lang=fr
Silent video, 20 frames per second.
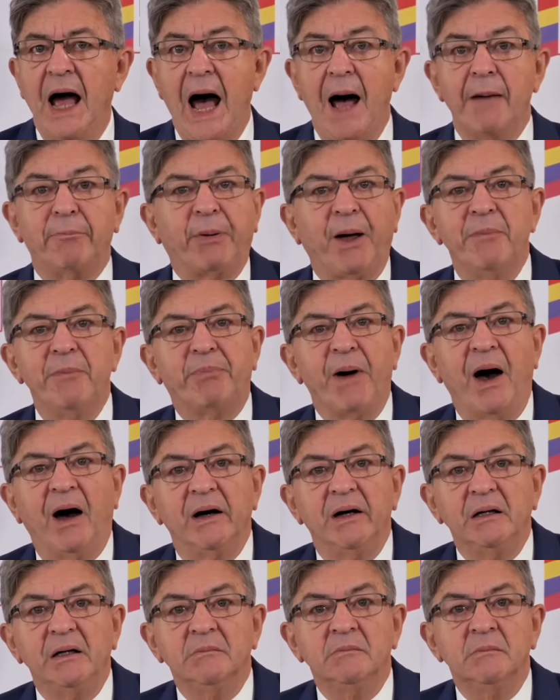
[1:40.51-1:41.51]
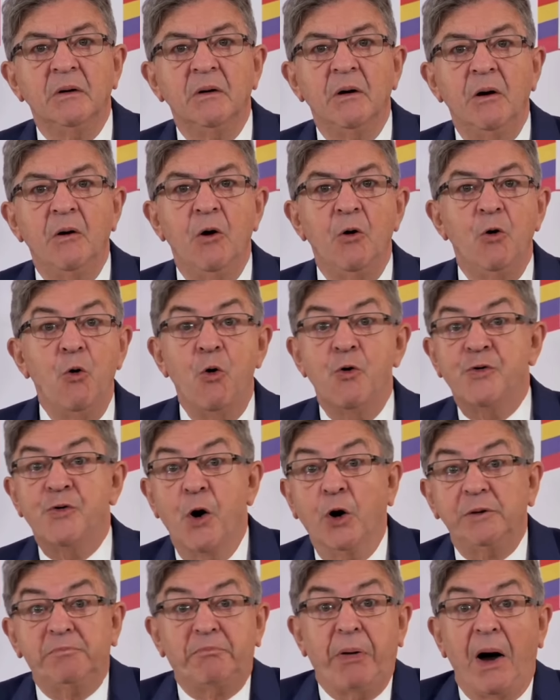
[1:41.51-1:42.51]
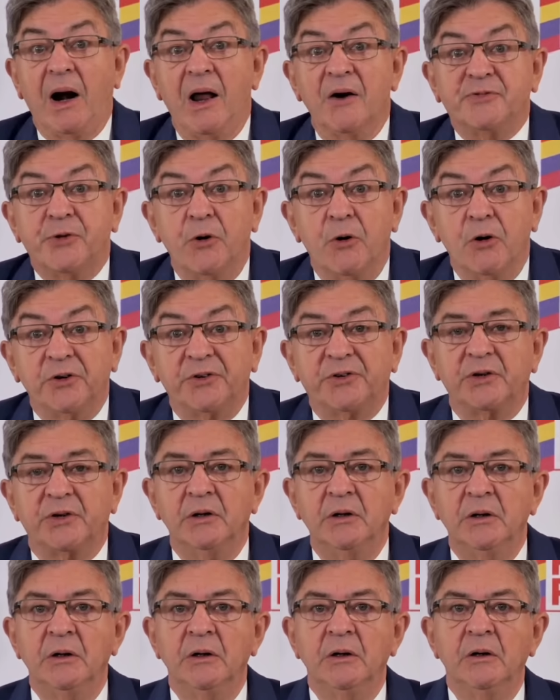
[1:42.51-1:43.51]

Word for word: a préparé le vote par la force